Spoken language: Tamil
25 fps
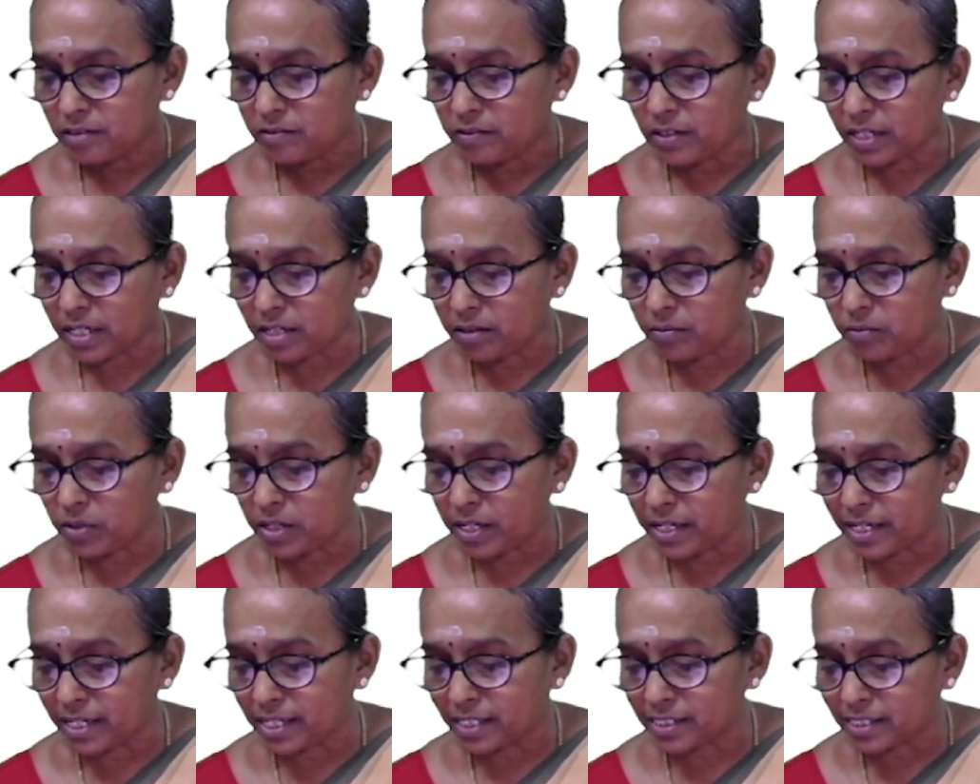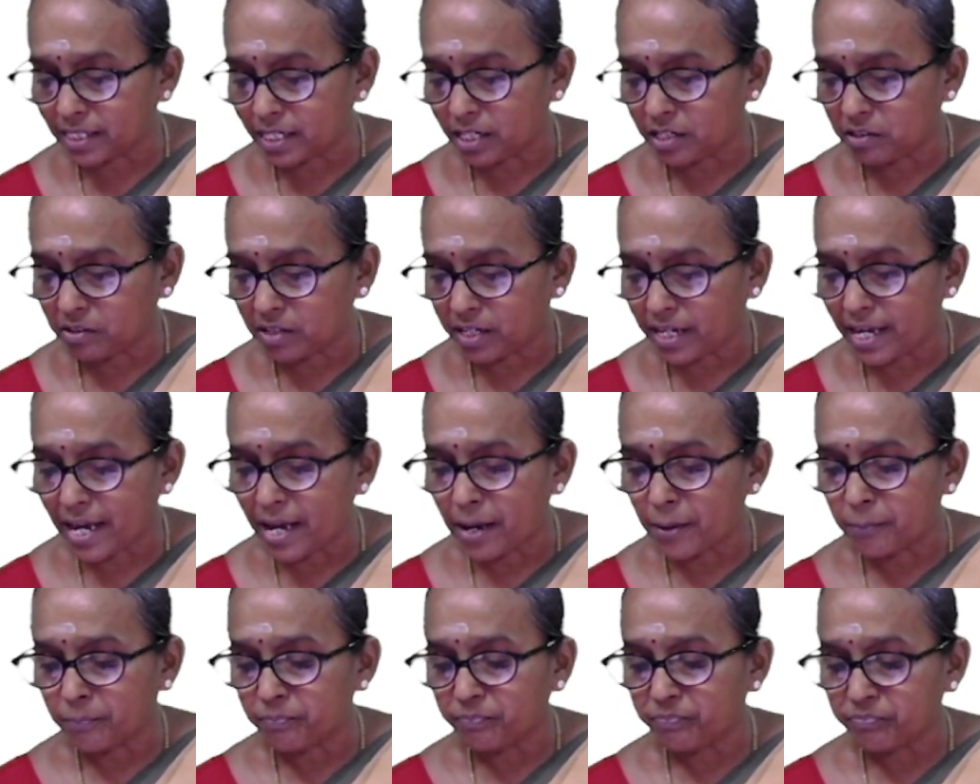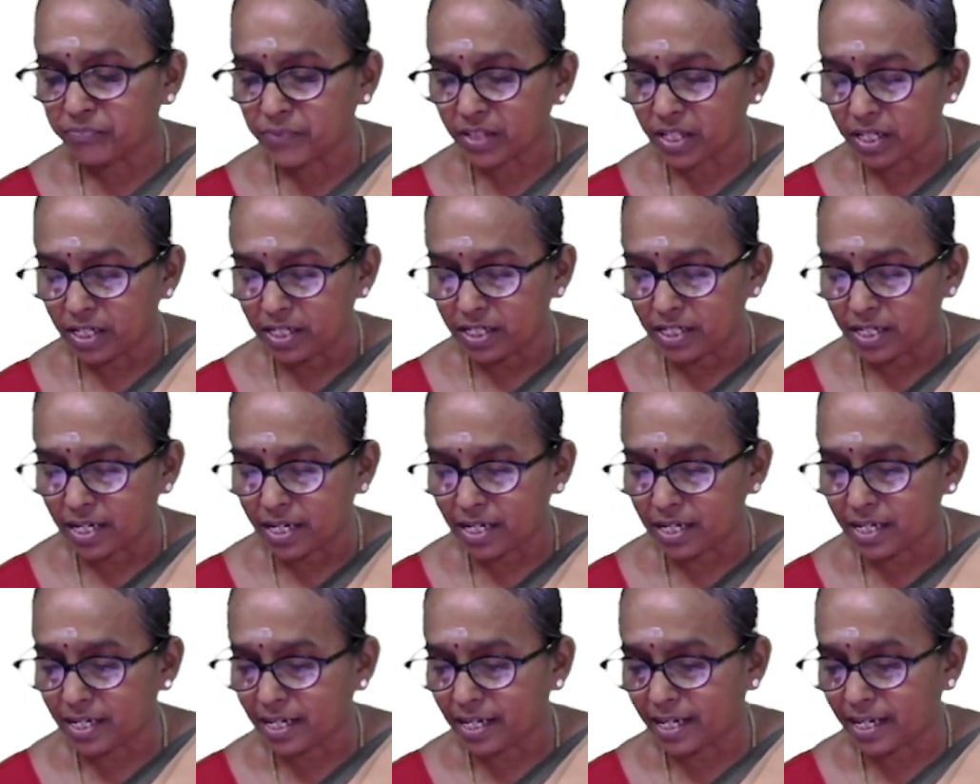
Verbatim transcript: வர்க்கமுள்ள எடுக்க தெரியும் இல்லையா ரெண்டை